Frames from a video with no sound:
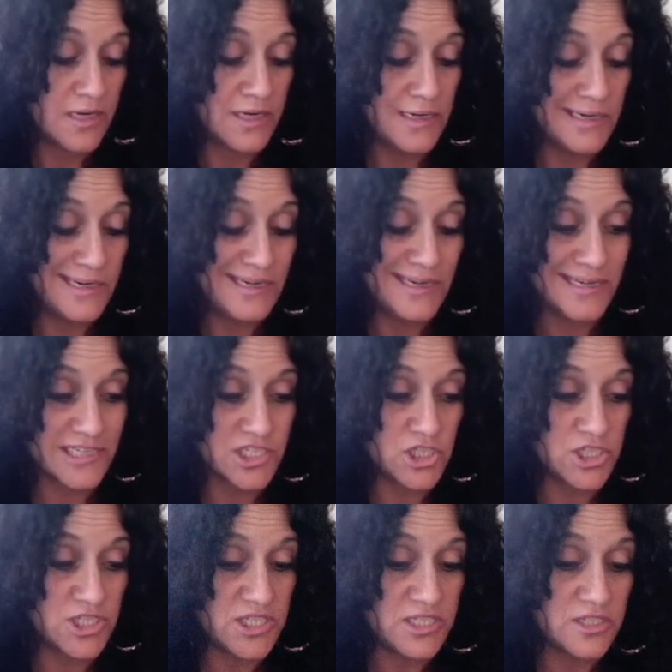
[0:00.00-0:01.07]

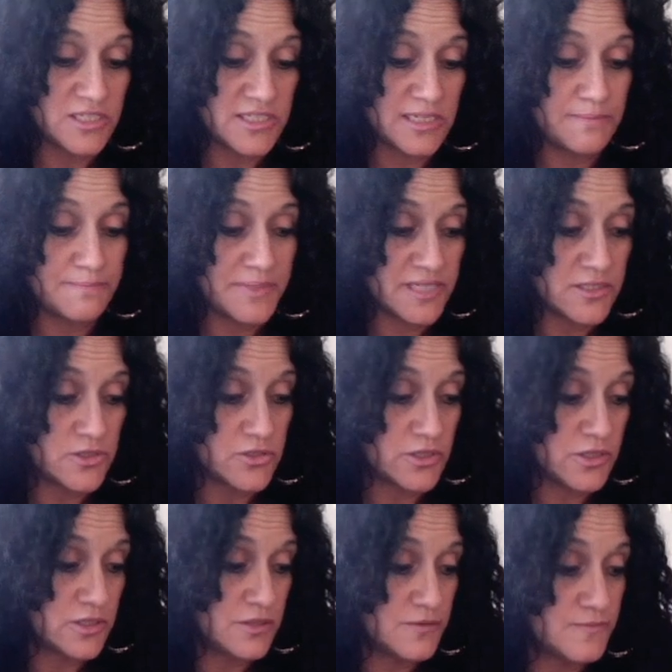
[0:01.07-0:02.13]
l'énergie de cette
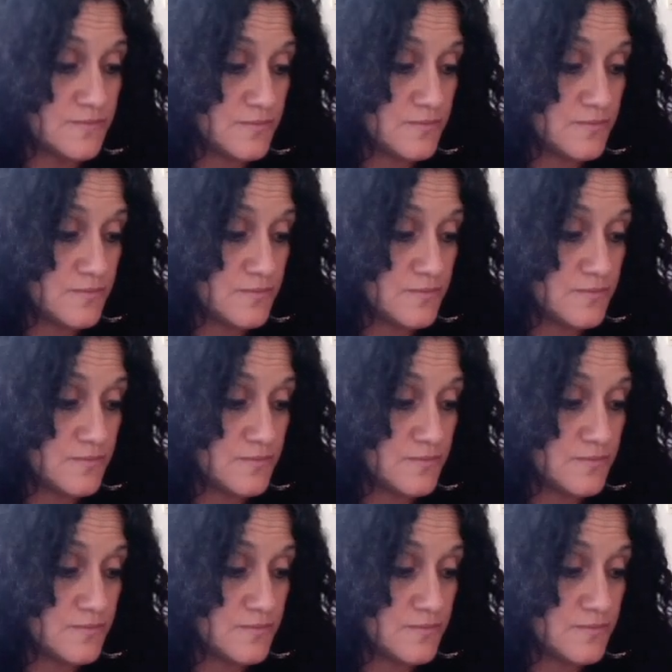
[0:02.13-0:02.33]
personne.